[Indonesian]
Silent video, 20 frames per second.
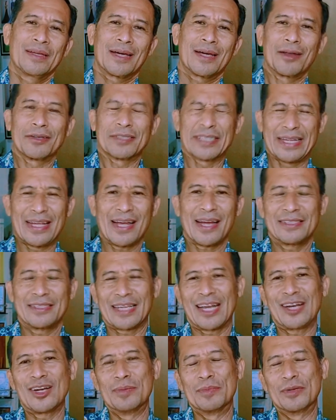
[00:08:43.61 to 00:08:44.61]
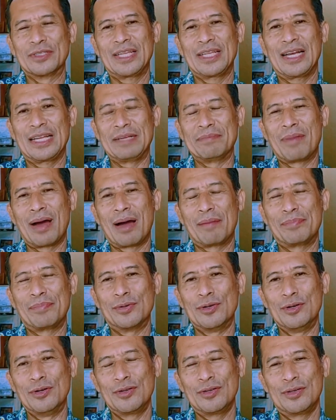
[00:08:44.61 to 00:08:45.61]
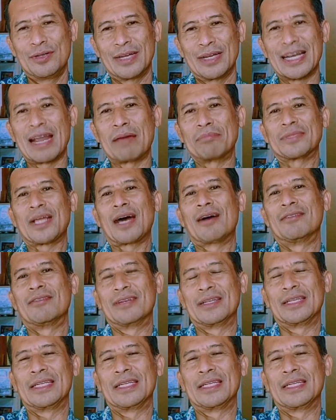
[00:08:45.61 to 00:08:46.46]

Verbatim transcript: Kalau saya kan sekarang umurnya 56 tahun,